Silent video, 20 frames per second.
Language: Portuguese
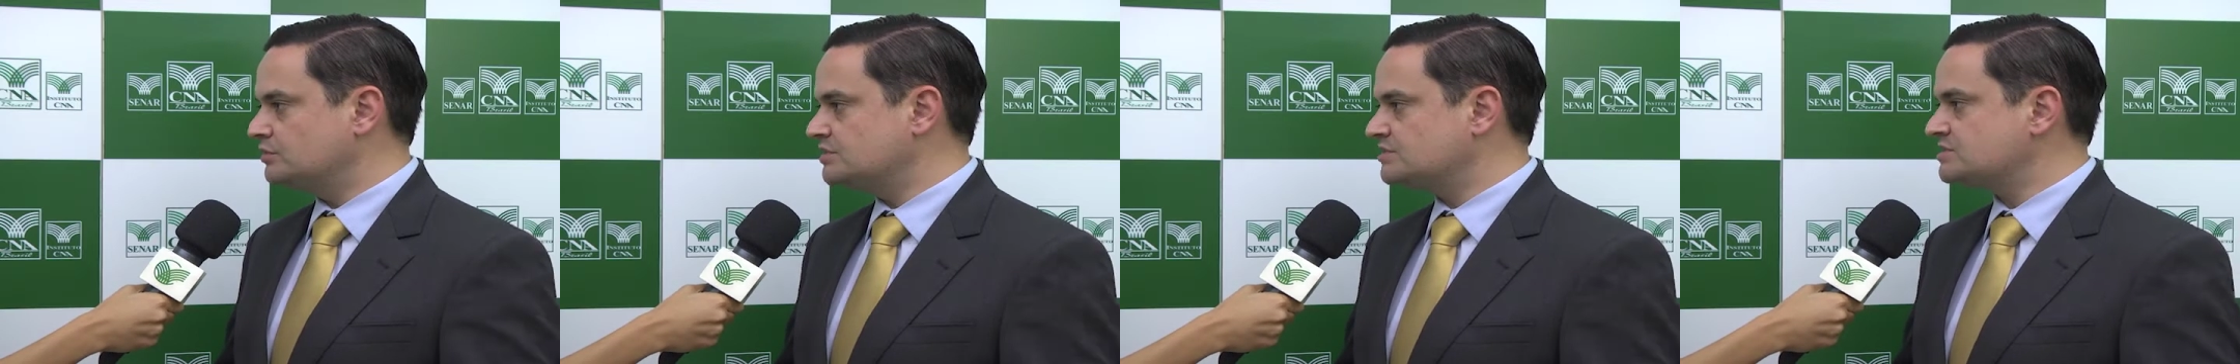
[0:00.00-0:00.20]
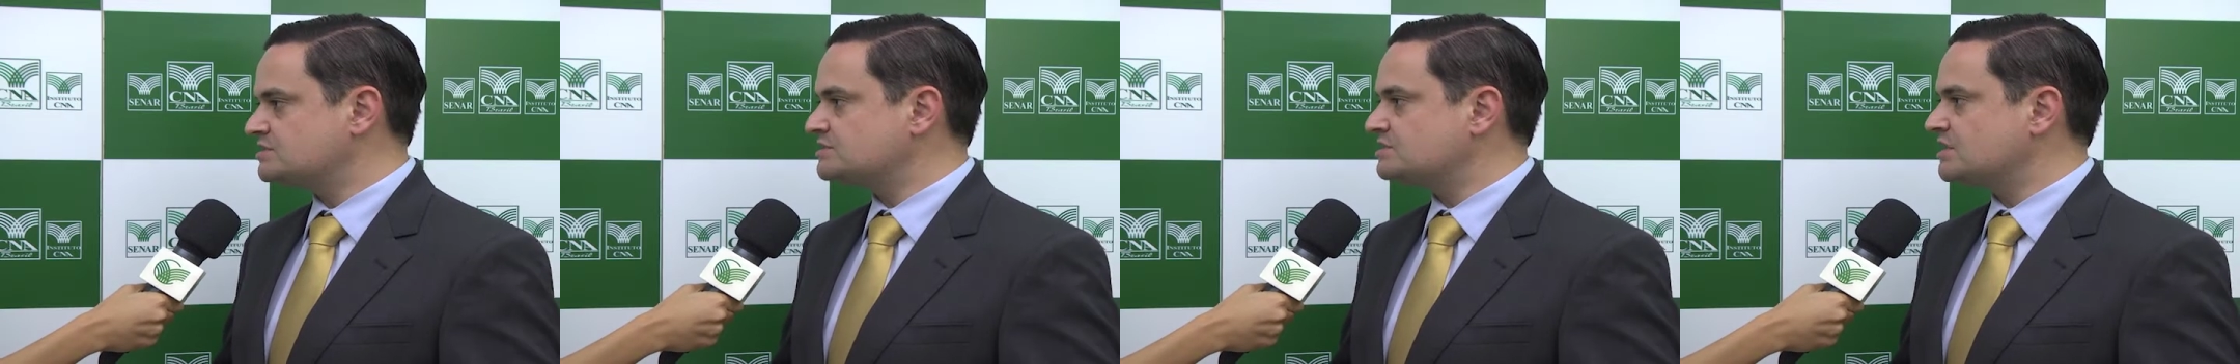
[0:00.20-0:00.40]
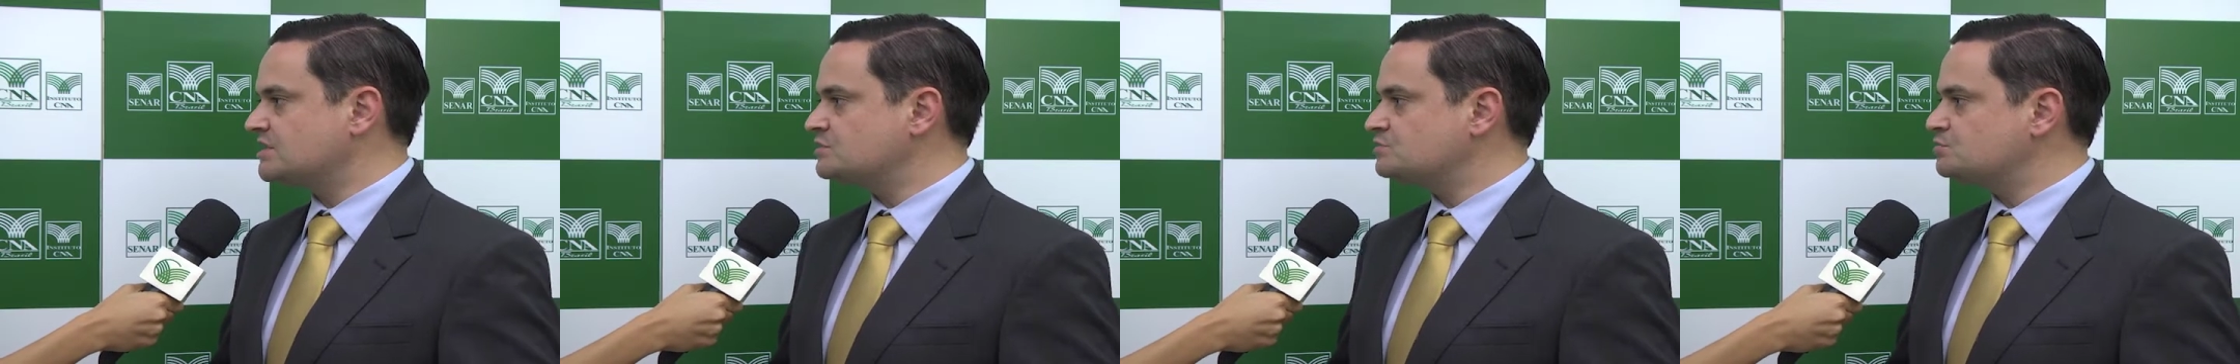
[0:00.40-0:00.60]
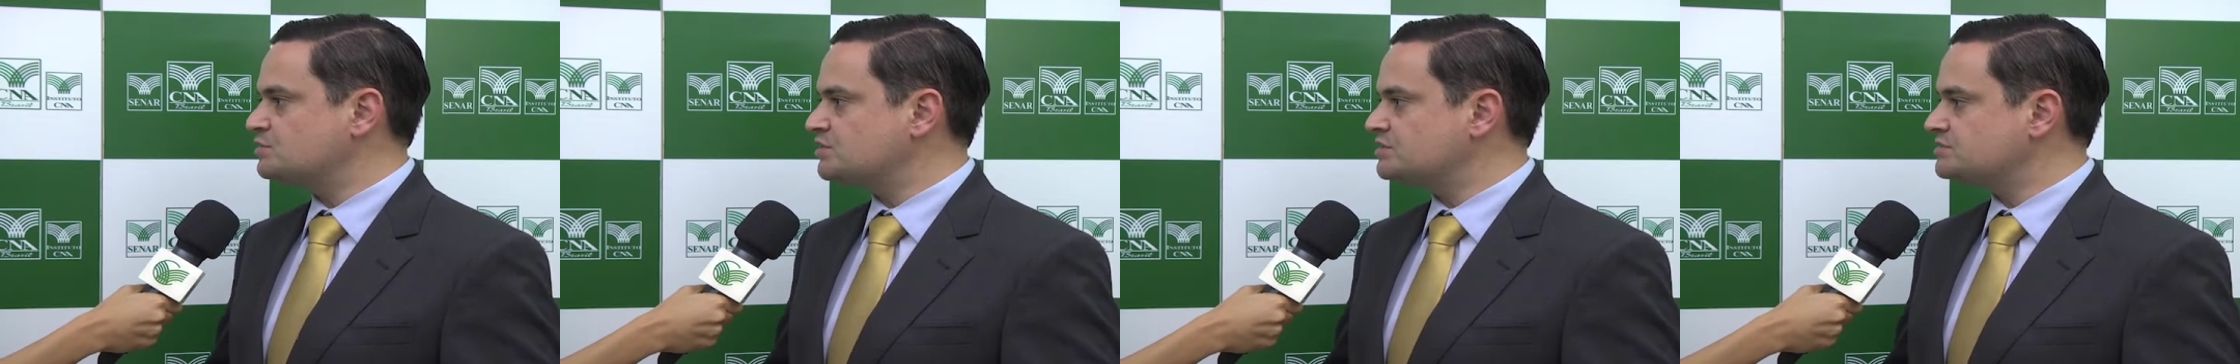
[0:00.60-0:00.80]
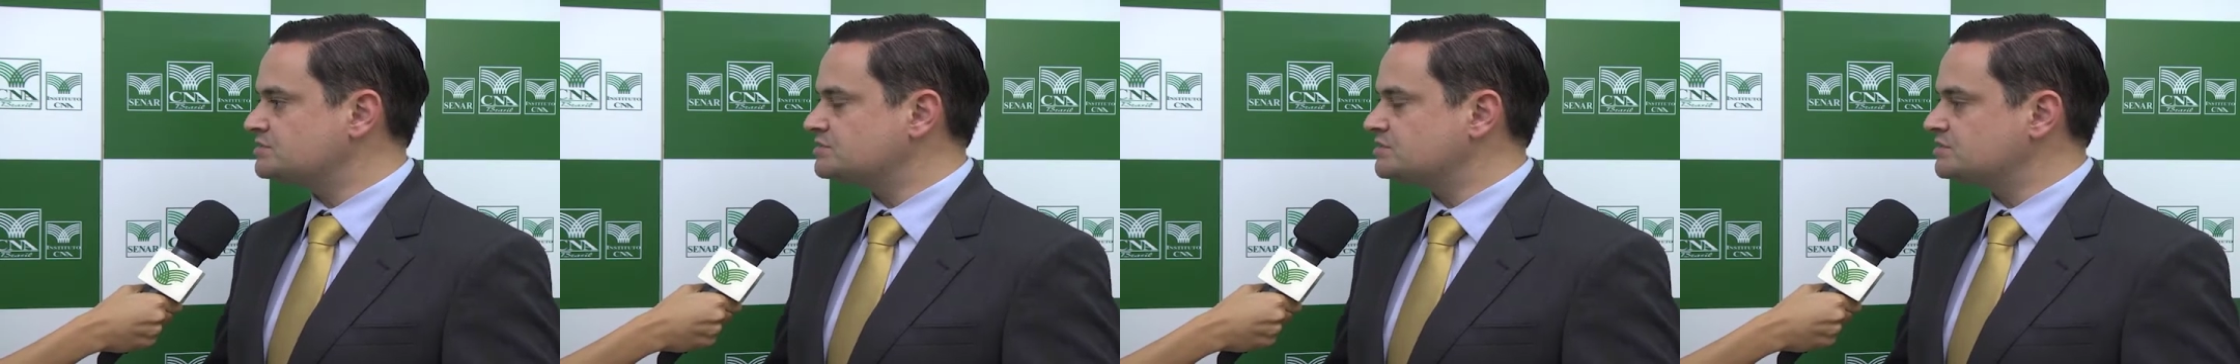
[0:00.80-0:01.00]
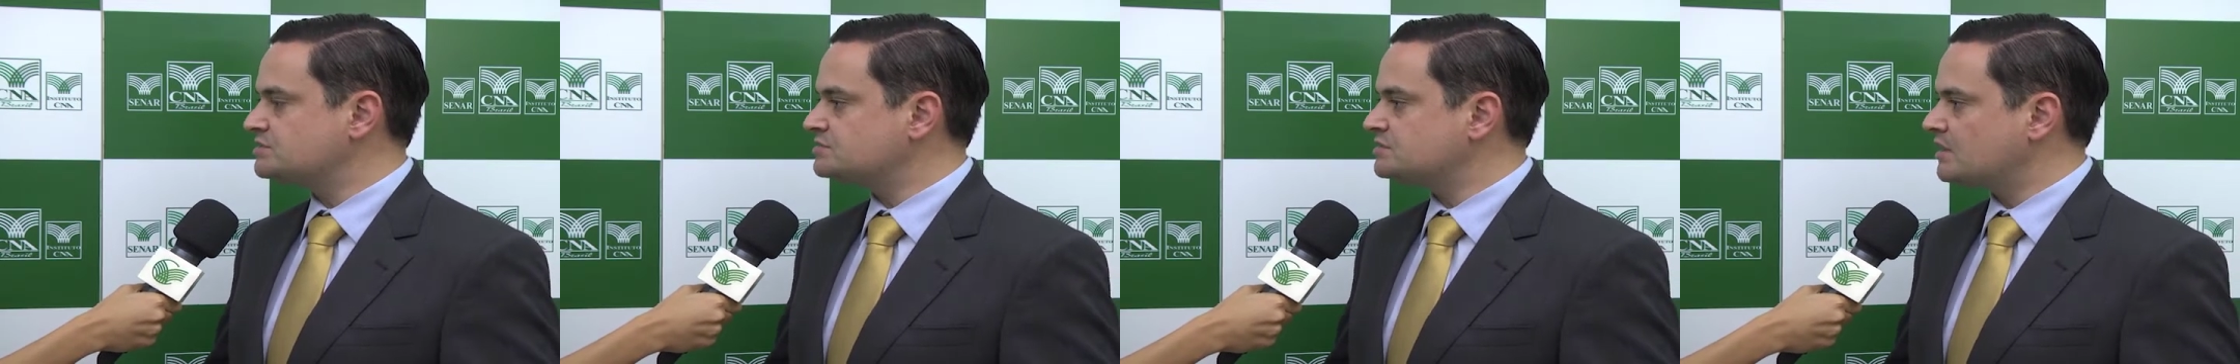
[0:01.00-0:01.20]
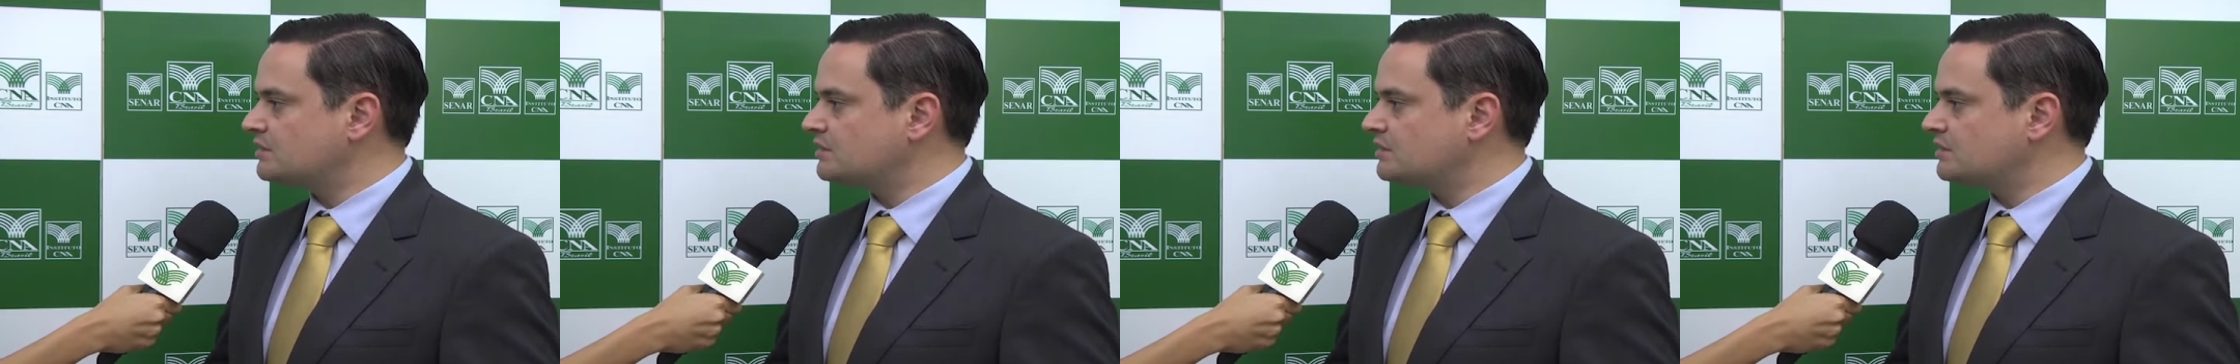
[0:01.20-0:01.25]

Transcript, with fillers: desses seis meses que,